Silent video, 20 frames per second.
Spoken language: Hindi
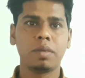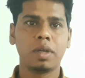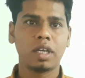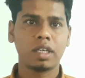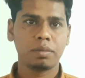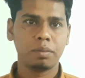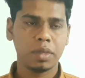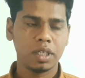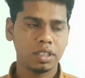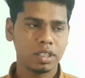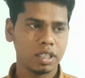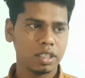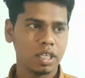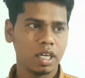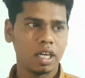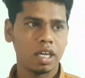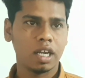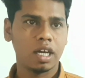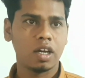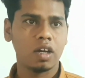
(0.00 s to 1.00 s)
बेचा
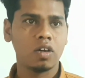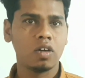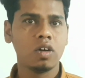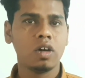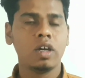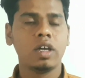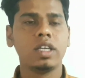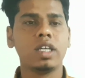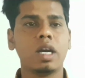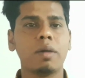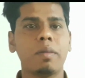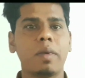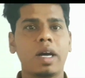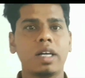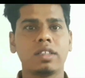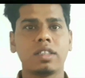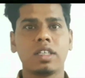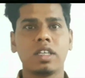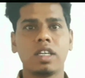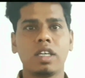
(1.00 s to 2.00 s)
जा रहा हो या
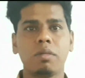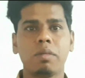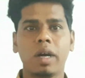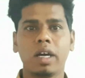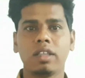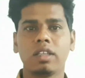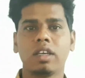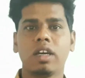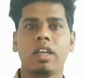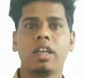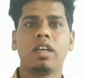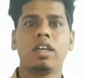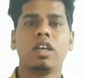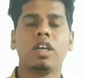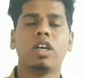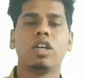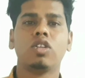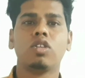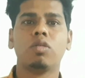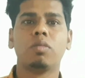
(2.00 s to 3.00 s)
मास्क की बात करें
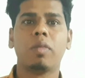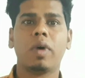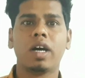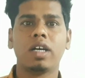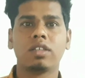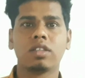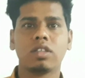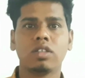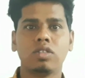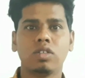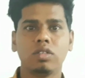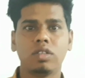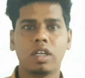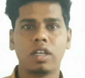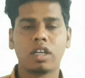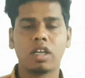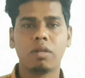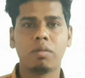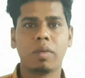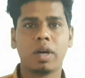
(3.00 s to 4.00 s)
तो मास्क जो
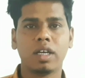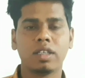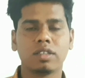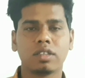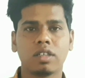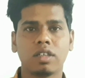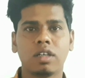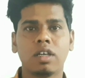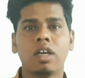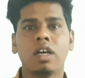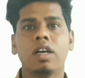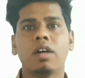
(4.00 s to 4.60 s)
जनरल मास्क